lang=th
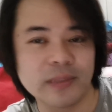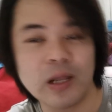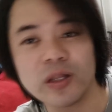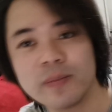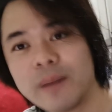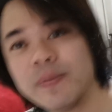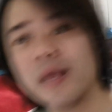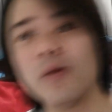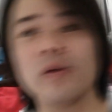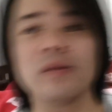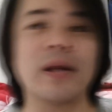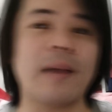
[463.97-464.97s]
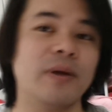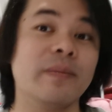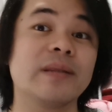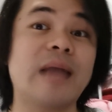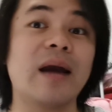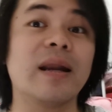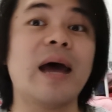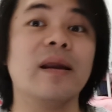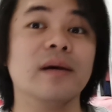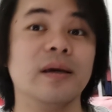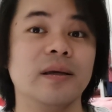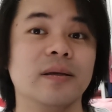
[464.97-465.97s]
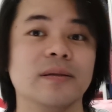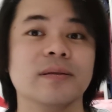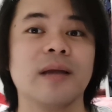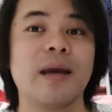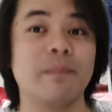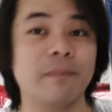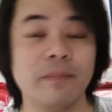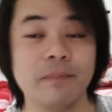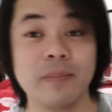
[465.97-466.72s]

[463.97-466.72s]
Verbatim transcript: เราสามารถพลิกรถกลับขึ้นมาตั้งได้เลยนะครับ